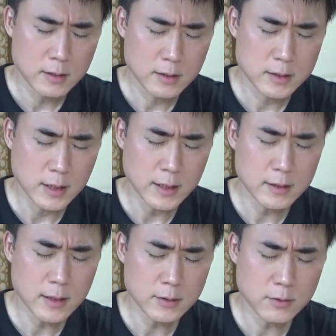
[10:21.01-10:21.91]
で最
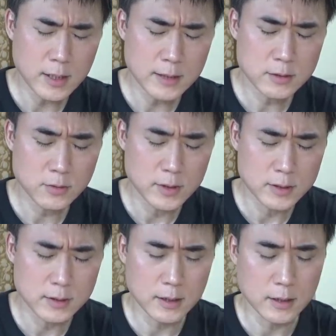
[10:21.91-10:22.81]
大の短所は
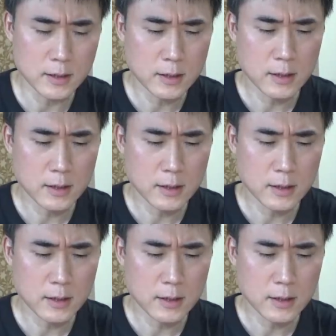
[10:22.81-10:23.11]
ですね